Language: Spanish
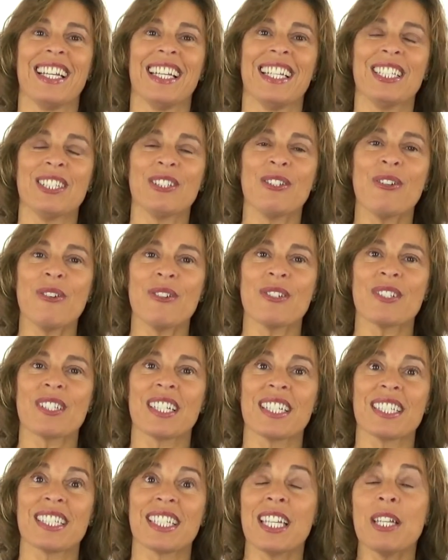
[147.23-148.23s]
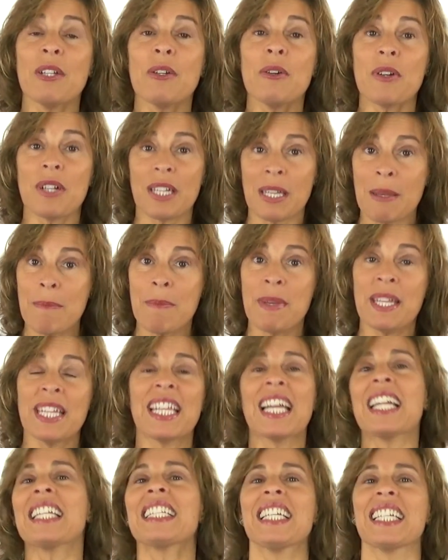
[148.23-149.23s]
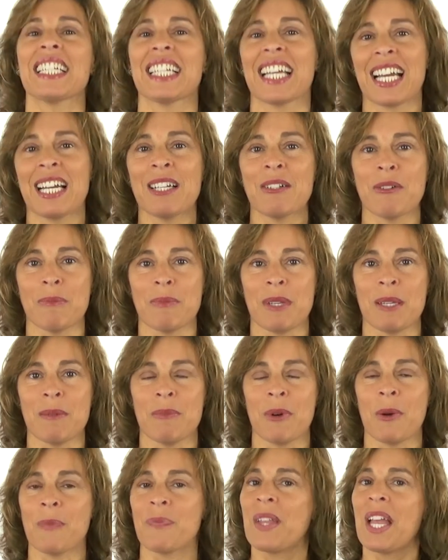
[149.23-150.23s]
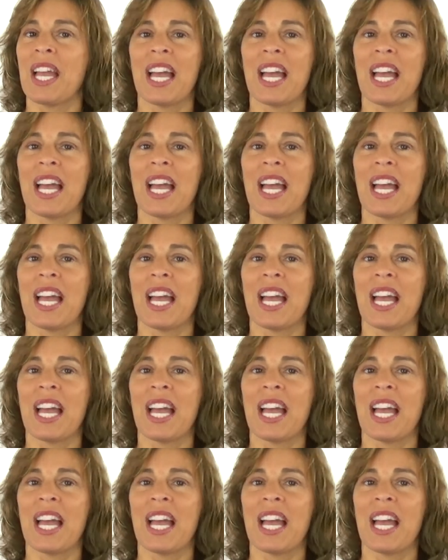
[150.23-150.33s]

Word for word: Entonces, quiero invitarte a que hagas lo mismo.